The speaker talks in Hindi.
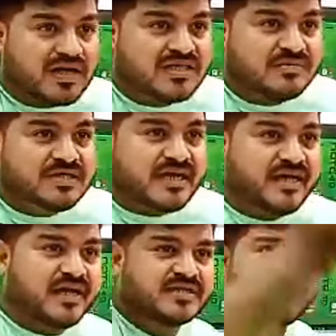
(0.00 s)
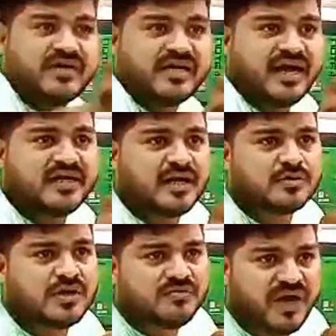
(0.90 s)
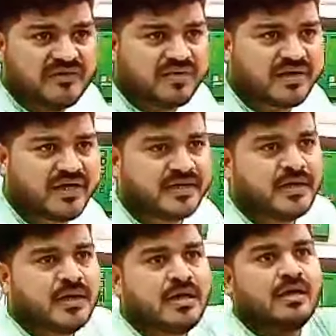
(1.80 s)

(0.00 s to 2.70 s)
सौ बारह जीबी चाहिए सेवेंटी नाइन थाउजेंड फाइव हंड्रेड